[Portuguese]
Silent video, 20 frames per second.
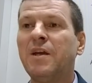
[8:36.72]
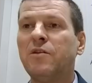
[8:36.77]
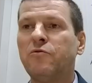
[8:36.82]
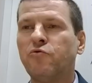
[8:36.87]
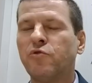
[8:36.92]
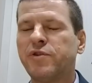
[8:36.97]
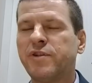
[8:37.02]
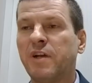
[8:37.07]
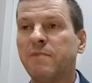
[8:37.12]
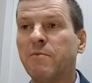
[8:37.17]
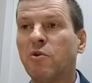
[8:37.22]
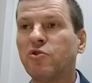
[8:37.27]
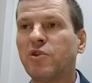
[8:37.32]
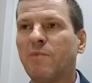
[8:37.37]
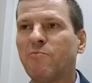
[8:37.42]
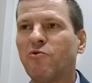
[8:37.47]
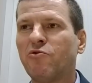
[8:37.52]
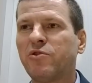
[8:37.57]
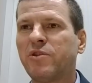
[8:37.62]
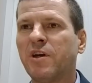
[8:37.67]
No Sermão da
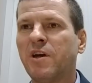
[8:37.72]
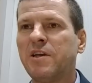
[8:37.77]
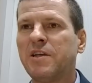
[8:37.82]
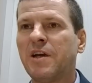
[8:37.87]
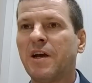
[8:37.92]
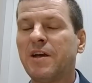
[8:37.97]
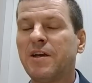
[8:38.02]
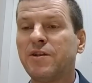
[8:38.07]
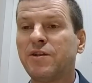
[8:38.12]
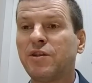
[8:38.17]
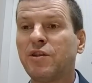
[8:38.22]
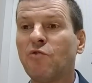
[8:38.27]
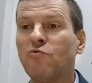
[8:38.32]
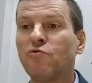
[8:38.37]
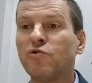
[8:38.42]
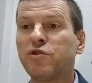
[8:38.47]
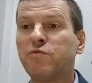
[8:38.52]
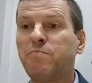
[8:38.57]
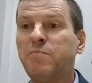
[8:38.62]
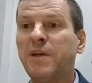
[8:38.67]
Montanha
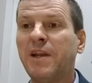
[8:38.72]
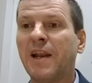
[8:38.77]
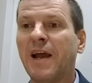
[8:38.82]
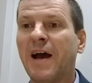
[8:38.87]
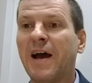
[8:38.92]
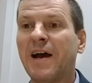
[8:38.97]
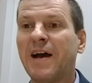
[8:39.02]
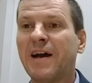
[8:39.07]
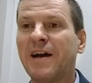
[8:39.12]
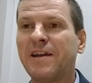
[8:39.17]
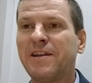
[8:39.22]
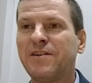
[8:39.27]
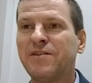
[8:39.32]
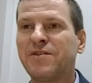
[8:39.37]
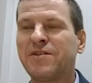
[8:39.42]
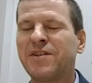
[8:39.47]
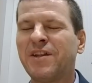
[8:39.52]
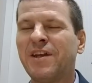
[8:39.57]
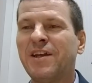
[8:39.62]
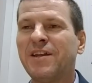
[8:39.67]
estão os
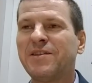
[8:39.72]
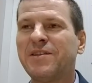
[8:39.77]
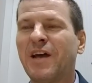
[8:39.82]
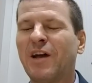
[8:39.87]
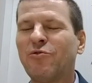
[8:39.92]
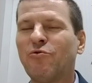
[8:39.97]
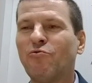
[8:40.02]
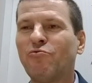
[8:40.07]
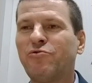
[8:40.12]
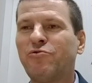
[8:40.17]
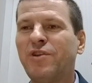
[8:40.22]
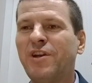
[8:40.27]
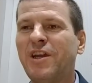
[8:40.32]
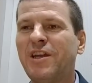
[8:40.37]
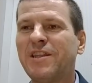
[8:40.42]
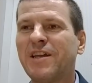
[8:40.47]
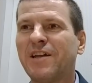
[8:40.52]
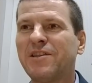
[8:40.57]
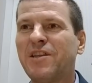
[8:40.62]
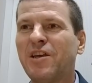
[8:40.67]
pilares da
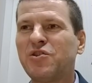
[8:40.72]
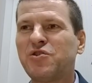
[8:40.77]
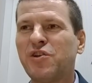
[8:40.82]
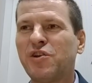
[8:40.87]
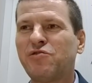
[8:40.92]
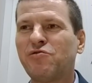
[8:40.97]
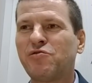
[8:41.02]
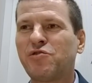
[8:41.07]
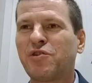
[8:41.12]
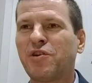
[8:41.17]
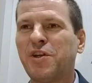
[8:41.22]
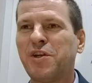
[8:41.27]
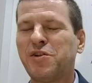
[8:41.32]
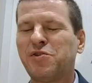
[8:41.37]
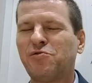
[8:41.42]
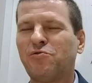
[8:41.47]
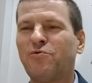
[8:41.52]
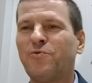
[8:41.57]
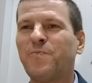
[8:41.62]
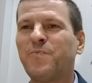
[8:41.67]
doutrina de Jesus
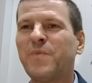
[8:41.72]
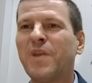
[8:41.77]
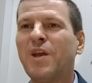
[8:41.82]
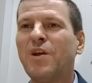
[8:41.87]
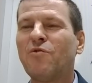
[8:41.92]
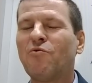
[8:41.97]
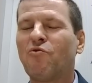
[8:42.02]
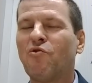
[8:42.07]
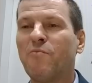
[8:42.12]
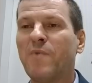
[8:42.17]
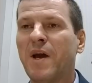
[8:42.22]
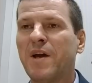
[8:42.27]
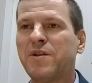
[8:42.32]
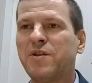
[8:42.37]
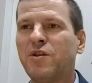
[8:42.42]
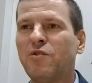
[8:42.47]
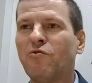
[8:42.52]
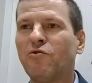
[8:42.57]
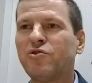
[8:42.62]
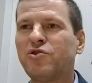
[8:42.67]
Cristo.
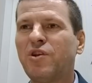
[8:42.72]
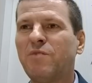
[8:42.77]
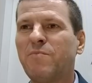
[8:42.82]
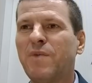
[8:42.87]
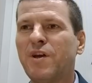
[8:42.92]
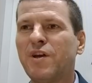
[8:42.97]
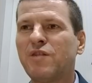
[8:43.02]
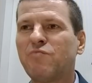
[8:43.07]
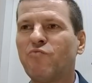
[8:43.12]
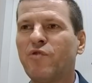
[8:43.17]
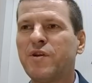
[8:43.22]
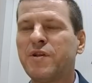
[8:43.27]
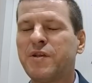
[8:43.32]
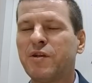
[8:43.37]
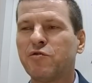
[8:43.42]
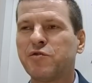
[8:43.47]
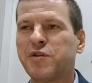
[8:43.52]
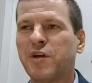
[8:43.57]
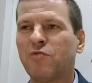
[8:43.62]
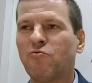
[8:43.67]
Comece hoje mesmo em
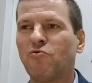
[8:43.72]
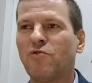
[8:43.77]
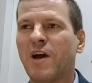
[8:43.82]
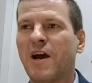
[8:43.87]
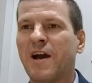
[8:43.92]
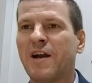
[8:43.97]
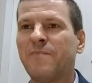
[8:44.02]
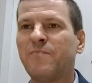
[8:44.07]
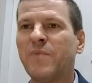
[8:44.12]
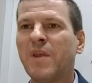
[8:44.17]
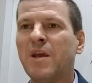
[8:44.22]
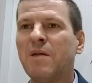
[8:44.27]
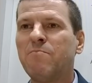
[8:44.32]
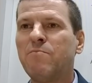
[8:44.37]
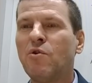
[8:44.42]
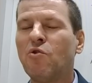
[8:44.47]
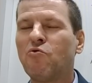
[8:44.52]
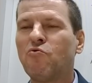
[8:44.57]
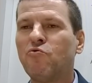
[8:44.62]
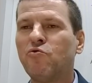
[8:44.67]
seu celular
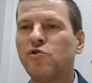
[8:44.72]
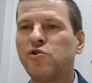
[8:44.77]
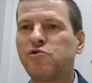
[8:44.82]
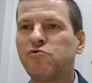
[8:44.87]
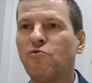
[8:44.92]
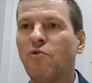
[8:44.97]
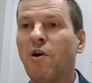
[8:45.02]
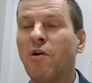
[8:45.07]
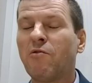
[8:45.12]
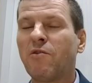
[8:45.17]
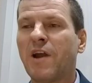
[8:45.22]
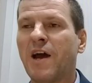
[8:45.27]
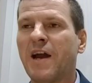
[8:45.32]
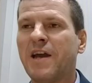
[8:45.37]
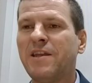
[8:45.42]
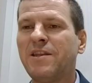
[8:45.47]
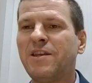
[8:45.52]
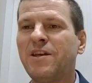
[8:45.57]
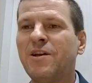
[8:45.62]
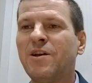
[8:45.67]
meu curso
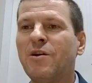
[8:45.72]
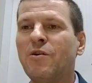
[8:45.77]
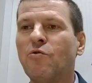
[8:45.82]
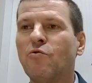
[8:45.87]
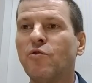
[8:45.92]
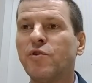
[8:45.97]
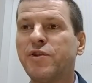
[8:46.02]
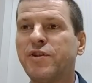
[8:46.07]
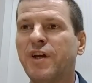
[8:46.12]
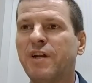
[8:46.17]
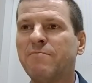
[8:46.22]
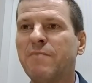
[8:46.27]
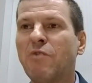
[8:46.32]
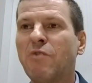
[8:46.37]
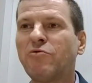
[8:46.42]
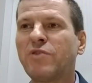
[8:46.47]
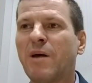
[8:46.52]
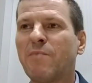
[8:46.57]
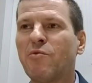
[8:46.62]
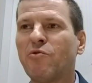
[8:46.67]
online O
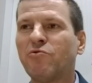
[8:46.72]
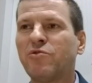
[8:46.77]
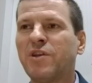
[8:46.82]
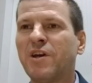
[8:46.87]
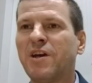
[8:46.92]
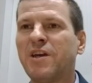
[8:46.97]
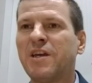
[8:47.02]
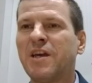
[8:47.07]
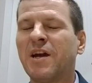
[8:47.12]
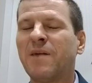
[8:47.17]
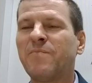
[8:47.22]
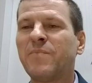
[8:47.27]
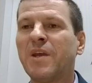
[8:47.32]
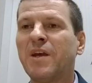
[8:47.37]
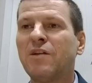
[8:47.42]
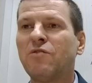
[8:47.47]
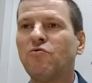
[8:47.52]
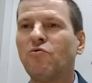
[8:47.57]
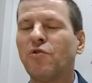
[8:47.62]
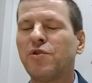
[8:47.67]
Sermão da Montanha
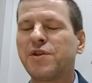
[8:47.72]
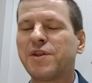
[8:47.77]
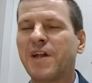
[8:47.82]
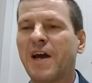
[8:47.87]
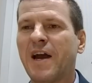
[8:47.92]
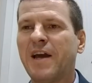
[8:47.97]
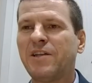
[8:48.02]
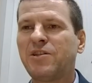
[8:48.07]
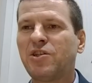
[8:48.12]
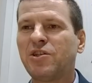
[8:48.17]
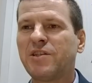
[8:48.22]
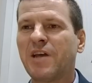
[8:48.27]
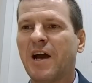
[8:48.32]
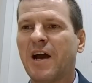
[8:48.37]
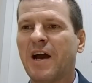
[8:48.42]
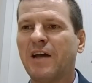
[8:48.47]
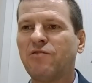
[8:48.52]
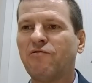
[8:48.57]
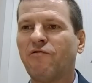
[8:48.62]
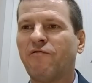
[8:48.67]
no site da
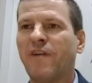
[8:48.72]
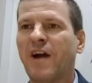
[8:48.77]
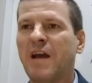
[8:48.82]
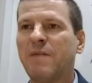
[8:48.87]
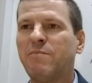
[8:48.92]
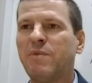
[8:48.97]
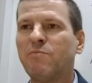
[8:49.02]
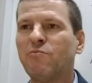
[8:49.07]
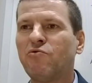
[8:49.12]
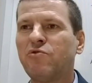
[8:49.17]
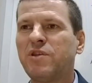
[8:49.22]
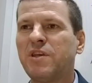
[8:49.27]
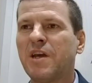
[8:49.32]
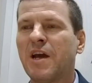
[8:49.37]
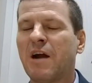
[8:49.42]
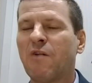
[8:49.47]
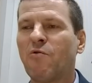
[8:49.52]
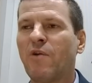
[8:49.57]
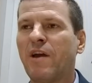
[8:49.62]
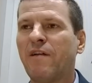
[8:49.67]
Rádio Vibe
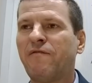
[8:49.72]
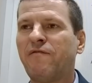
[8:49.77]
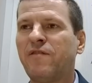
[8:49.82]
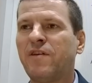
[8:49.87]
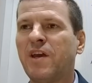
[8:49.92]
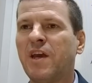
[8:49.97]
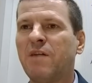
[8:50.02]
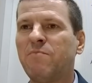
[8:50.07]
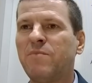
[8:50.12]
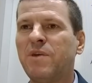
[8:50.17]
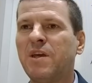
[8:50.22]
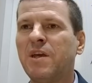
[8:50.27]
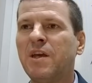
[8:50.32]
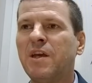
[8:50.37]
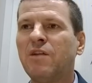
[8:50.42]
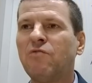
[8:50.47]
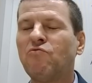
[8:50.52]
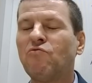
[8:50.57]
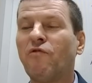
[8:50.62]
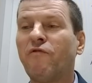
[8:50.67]
Mundial FM
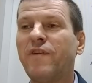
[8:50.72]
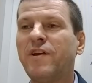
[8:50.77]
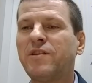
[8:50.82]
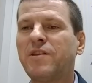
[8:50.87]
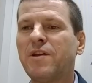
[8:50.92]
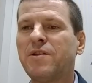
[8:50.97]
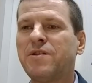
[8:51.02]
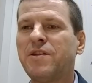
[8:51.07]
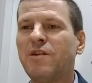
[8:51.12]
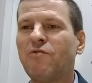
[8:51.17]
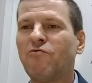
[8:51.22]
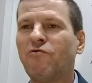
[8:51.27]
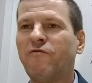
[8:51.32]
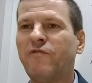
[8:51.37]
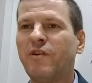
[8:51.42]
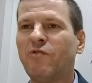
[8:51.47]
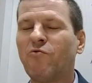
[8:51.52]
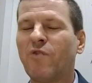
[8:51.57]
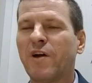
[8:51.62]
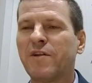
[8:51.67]

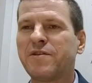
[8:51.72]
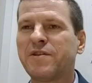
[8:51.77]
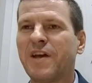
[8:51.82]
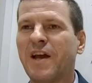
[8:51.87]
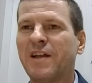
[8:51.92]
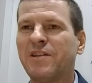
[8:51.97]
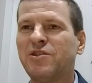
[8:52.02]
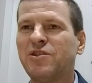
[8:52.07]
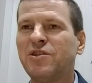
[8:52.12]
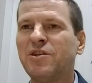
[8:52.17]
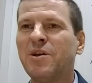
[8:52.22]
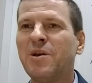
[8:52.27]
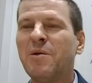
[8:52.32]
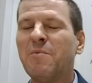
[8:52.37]
95,7.